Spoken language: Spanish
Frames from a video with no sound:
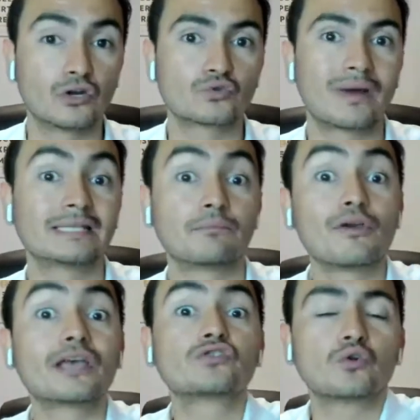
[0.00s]
de los
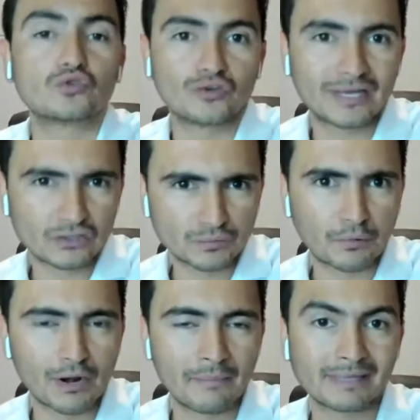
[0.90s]
cuales voy a solucionar esos
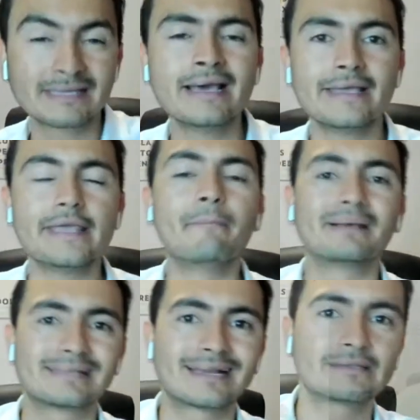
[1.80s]
problemas y
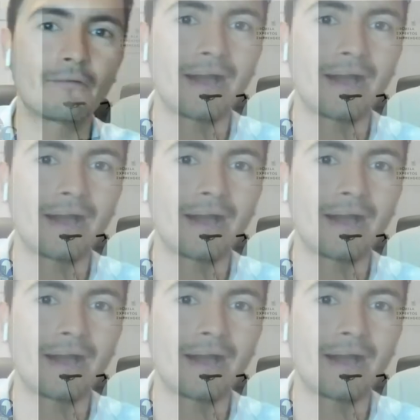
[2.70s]
empezar a